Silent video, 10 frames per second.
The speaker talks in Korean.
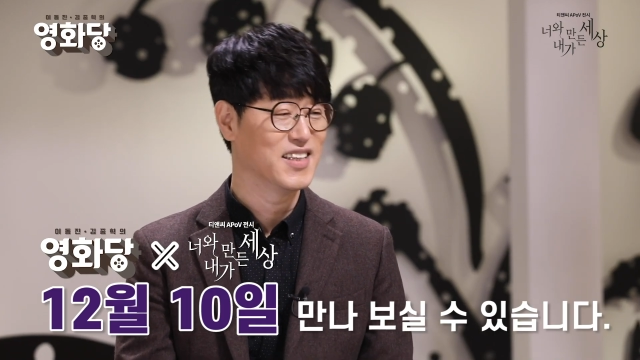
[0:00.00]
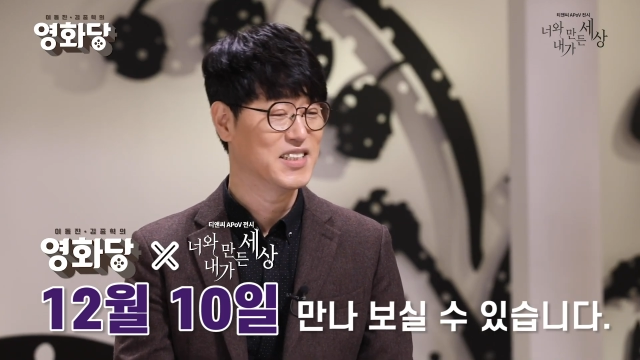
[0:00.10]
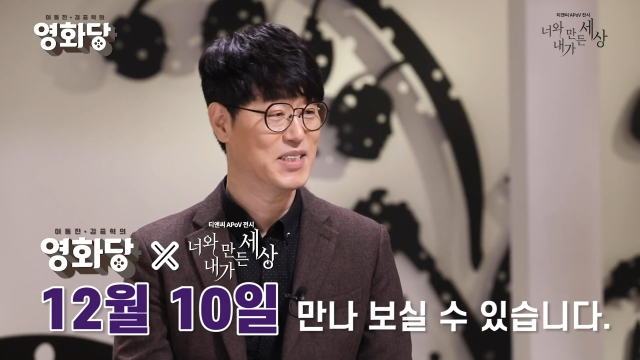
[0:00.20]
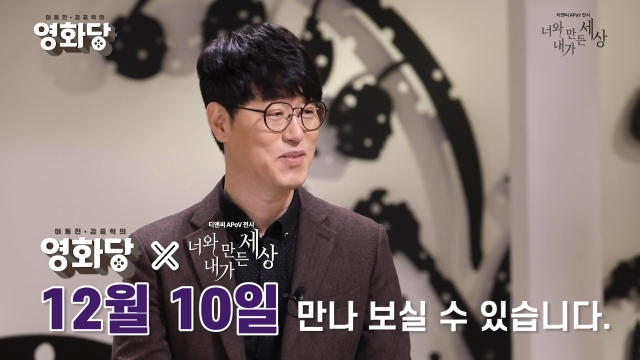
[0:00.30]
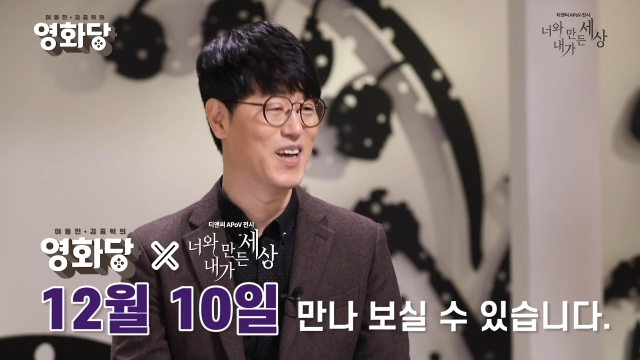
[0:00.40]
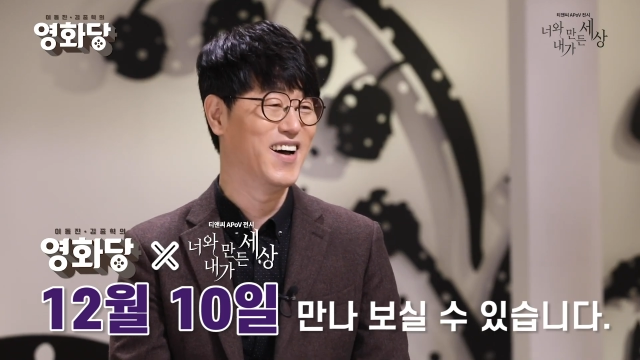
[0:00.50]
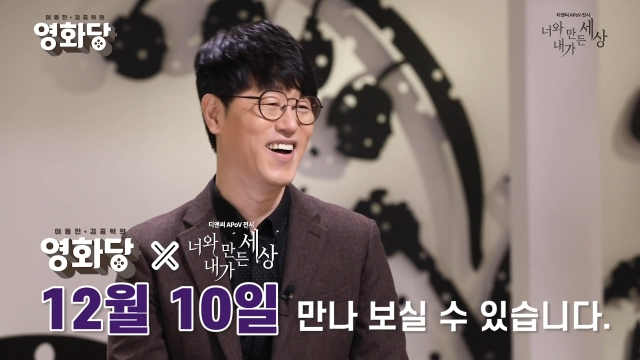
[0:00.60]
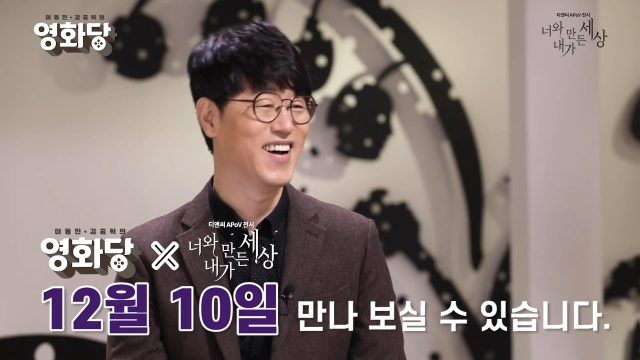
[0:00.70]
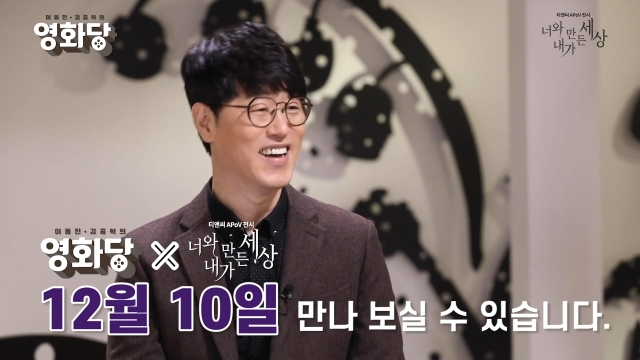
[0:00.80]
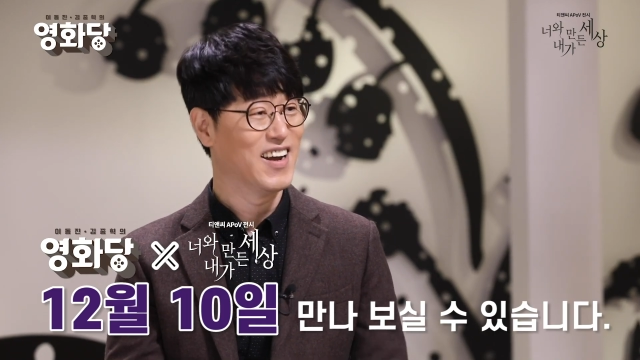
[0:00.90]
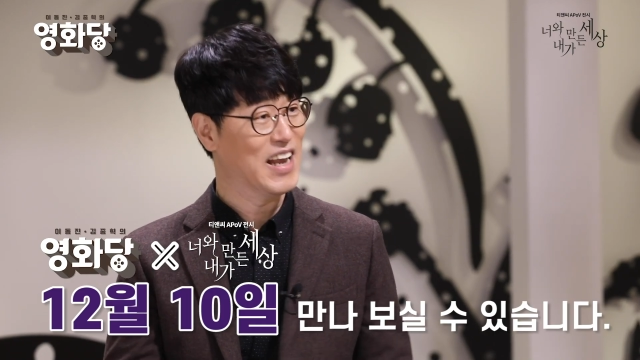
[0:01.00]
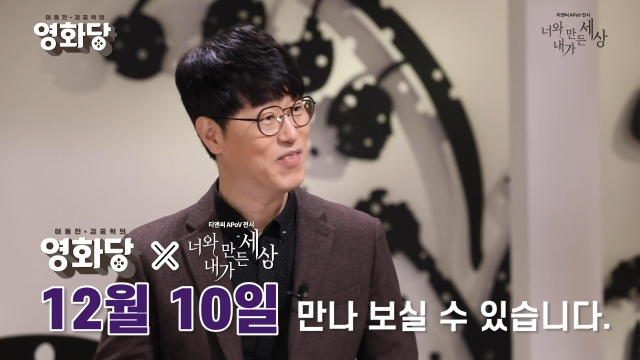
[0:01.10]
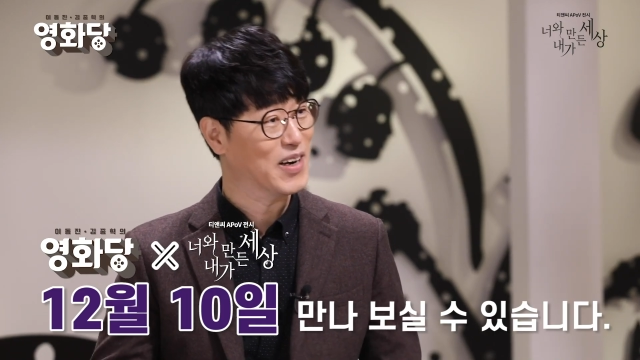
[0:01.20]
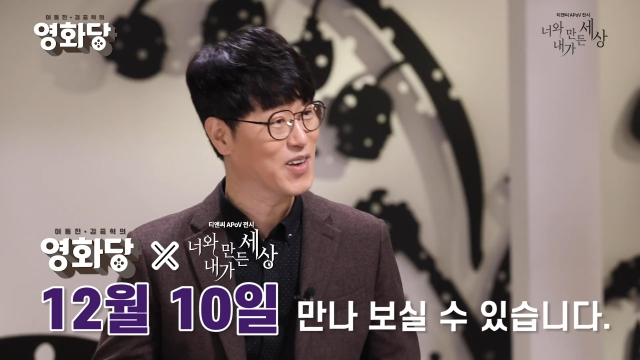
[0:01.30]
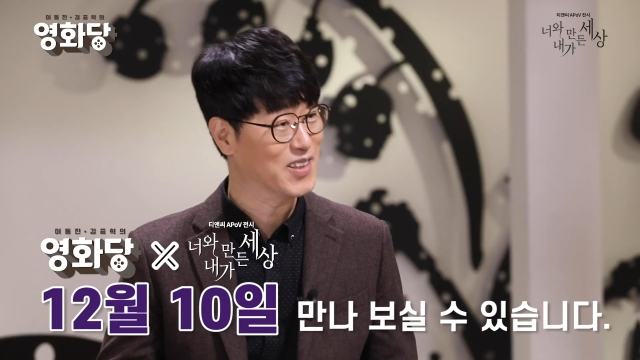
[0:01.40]

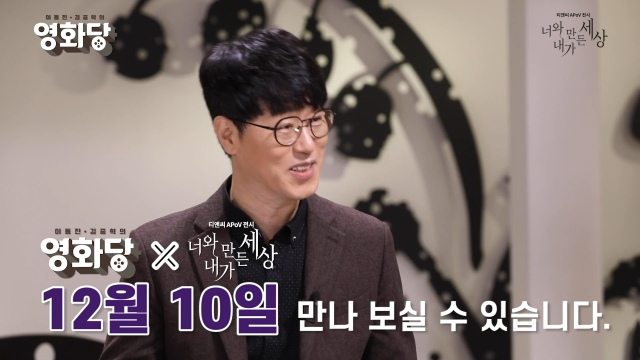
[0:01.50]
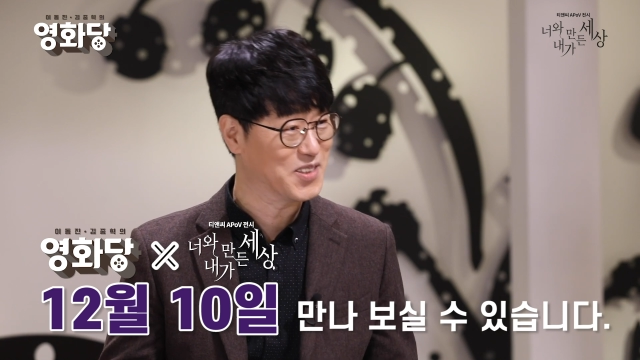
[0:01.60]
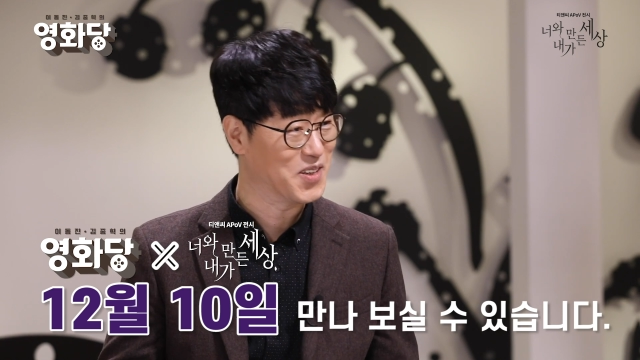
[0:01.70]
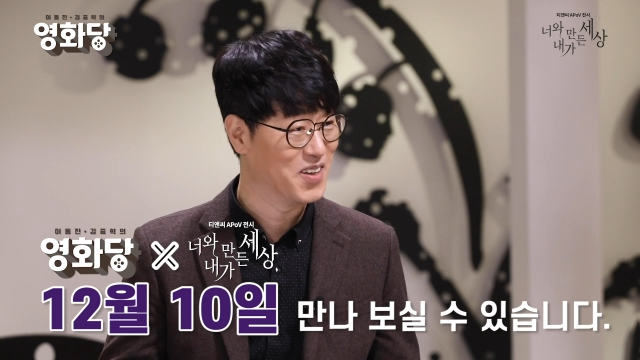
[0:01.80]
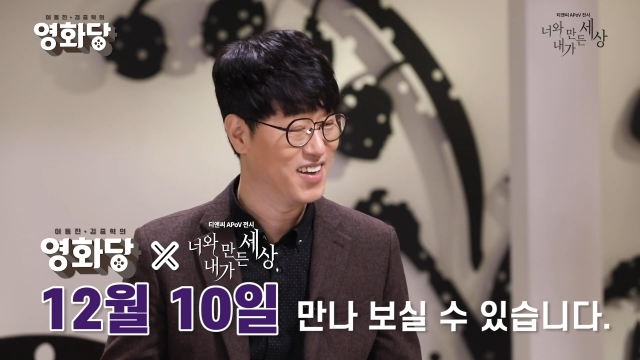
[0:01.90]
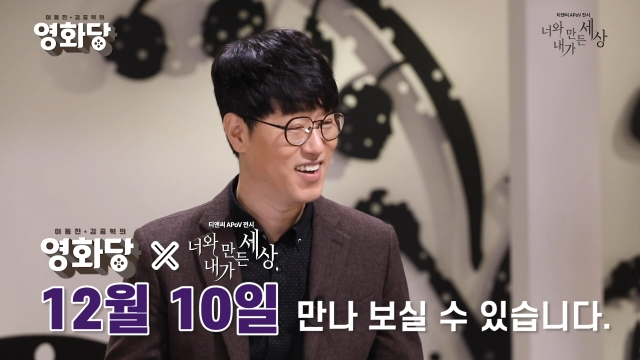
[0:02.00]
랩하는 것 같았죠?